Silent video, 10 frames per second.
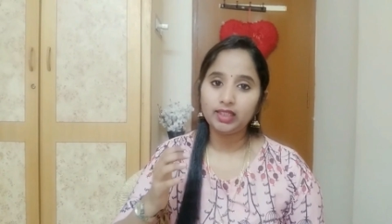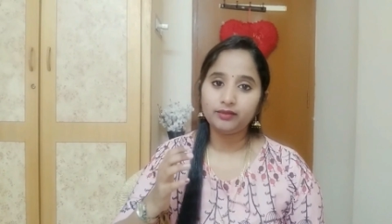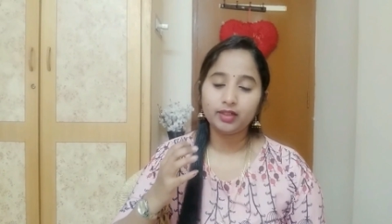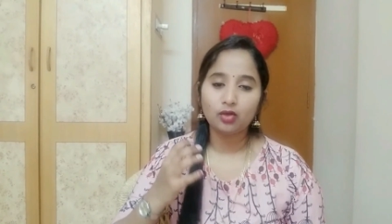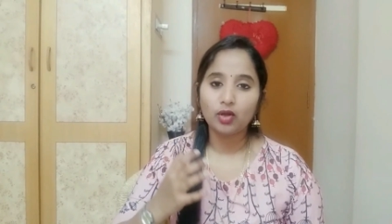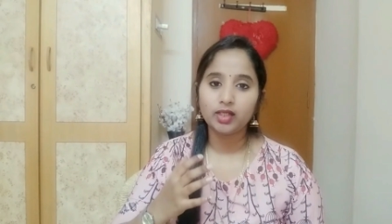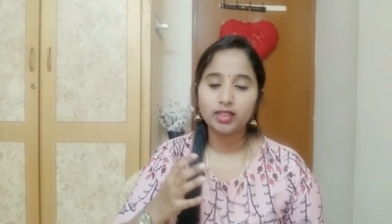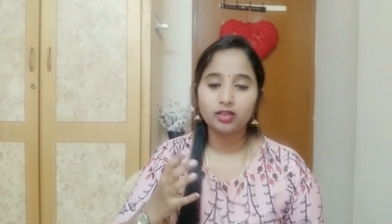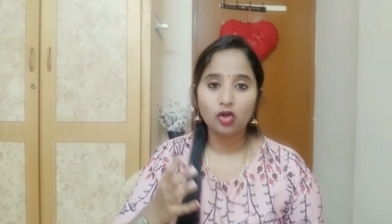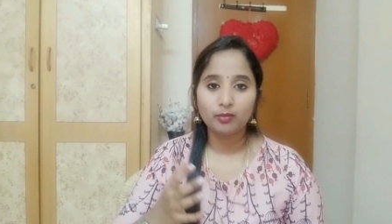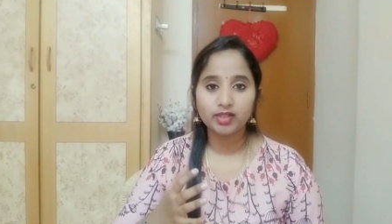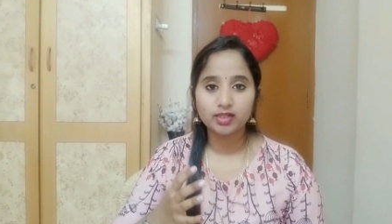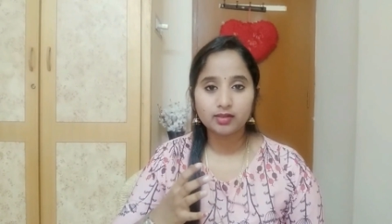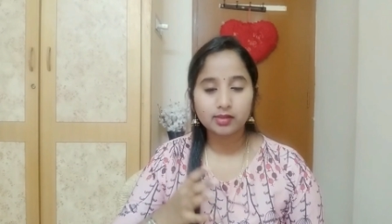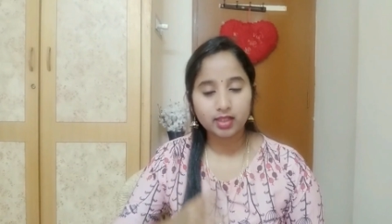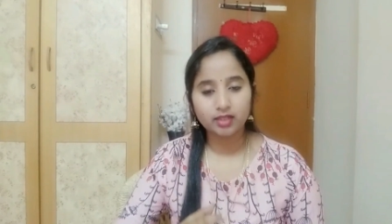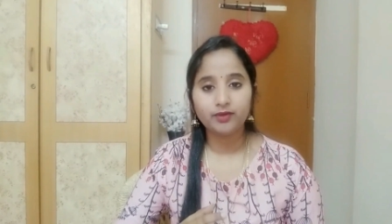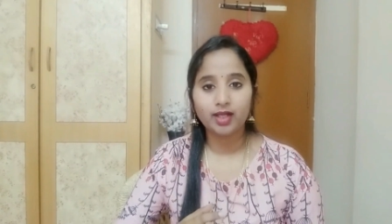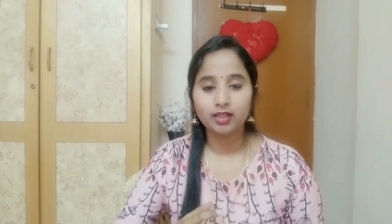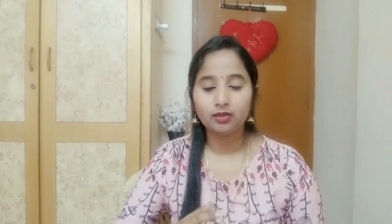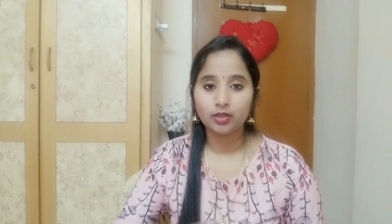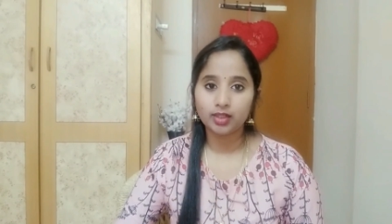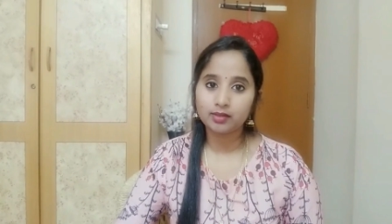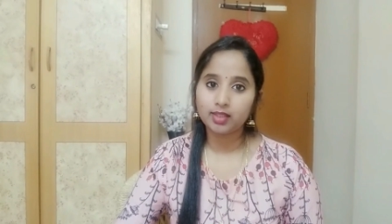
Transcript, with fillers: ఈవెన్ ఆయిలీ కాంబినేషన్ స్కిన్ వాళ్ళకి కూడా